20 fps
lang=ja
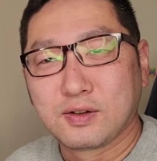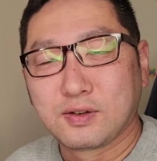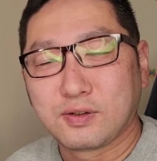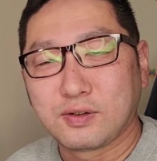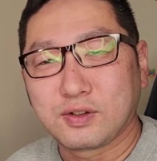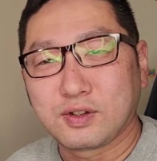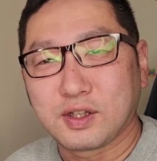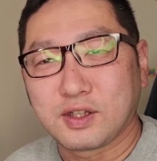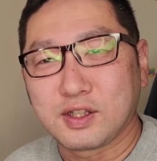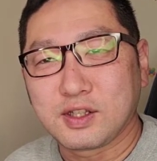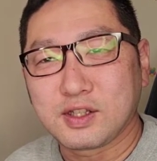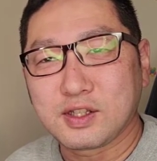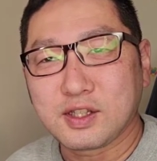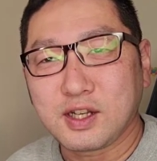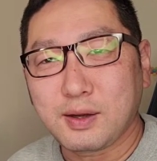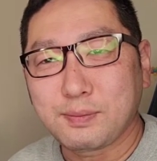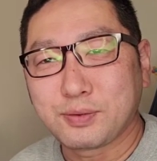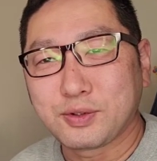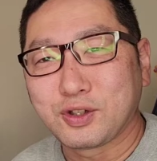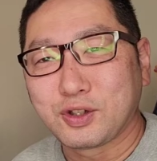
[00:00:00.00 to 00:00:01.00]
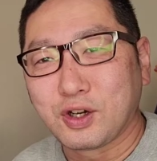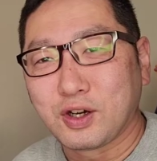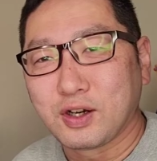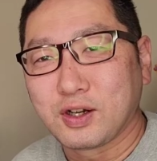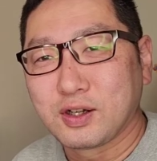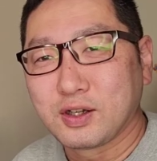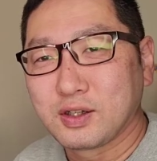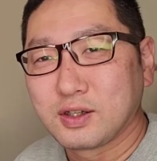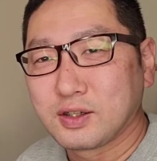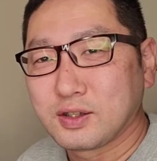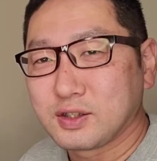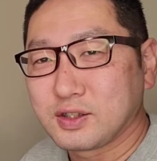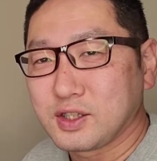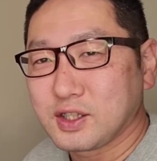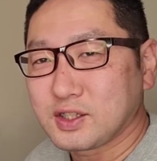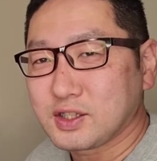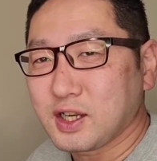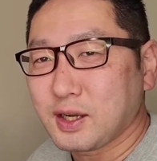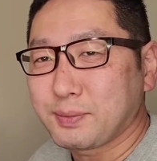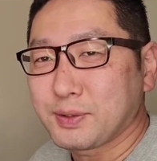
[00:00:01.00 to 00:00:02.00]
こういったディスラプト、
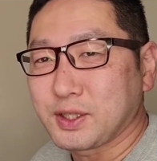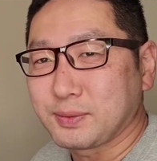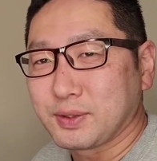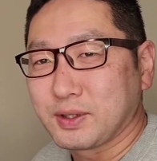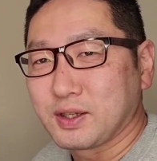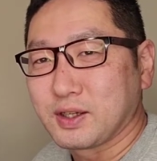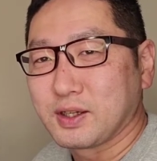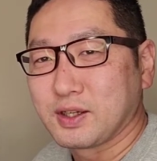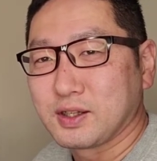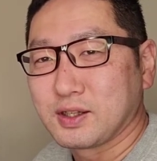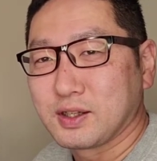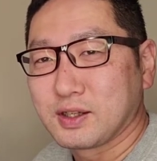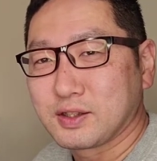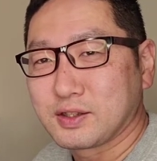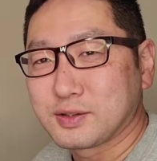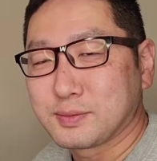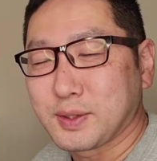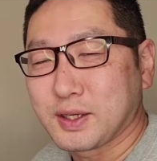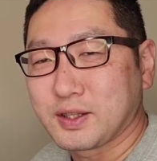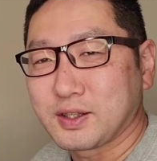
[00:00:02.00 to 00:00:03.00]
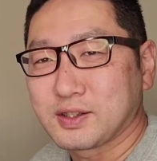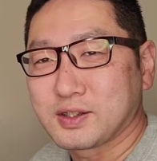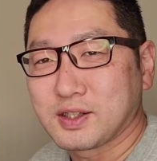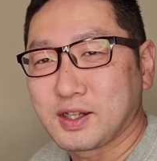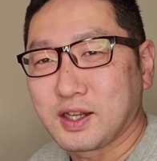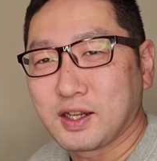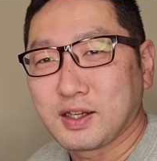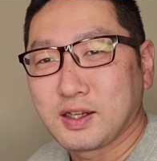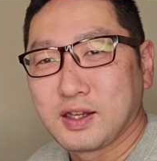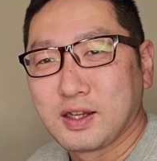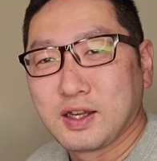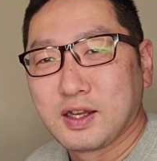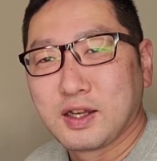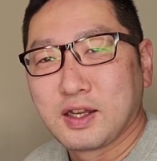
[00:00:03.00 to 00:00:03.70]
ディスラプティブ、つまりですね、